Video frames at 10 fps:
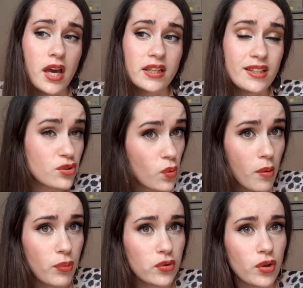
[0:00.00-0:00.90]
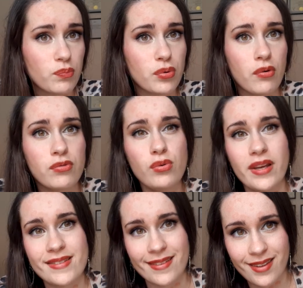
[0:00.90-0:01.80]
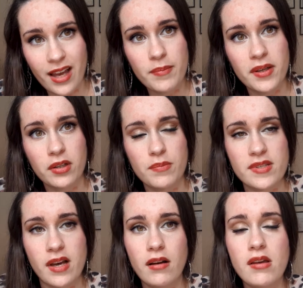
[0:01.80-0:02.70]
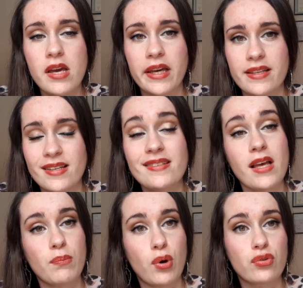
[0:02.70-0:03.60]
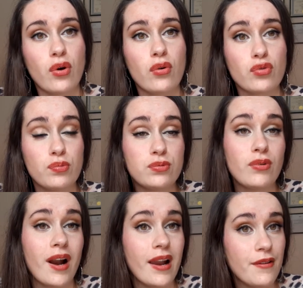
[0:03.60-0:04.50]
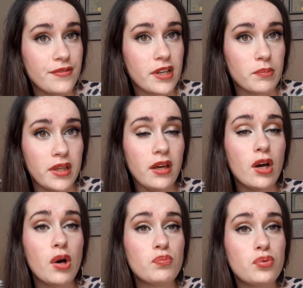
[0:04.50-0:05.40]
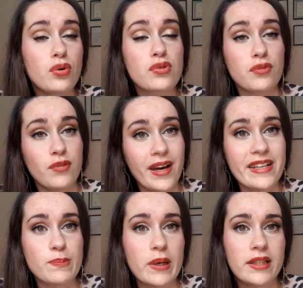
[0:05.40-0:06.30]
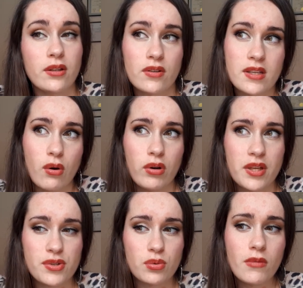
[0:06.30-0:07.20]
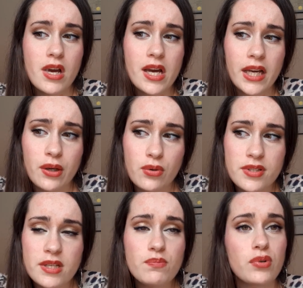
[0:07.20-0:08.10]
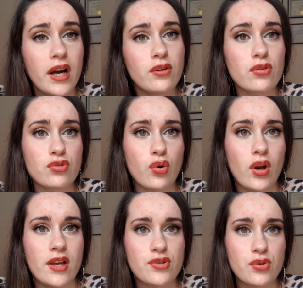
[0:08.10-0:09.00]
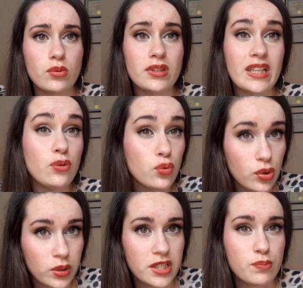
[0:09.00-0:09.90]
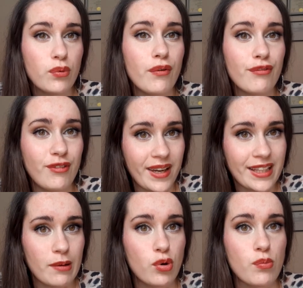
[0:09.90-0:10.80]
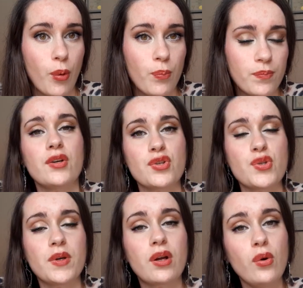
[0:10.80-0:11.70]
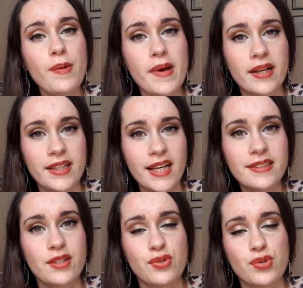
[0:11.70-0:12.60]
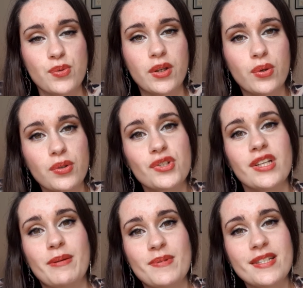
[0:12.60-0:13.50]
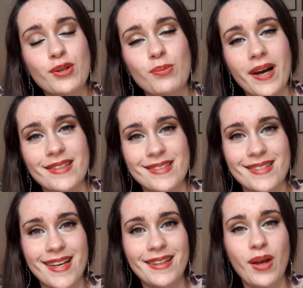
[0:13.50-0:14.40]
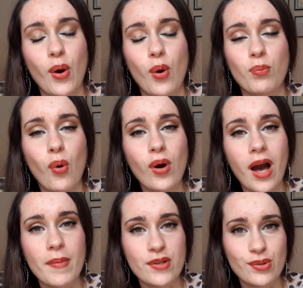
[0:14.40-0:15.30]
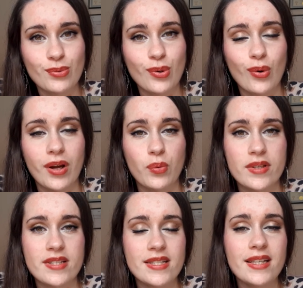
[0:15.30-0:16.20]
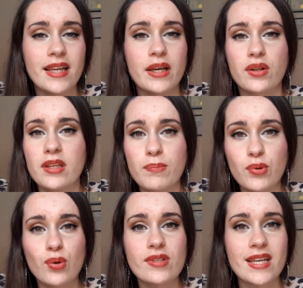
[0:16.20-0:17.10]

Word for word: qui sont importantes pour vous, et c'est très bien comme ça. Et ça, c'est important de pouvoir l'affirmer pour se faire respecter dans sa relation et aussi pour être dans une relation qui nous correspond véritablement. Je suis Chloé Mercart et je suis coach et psychopraticienne en programmation neurolinguistique et en hypnose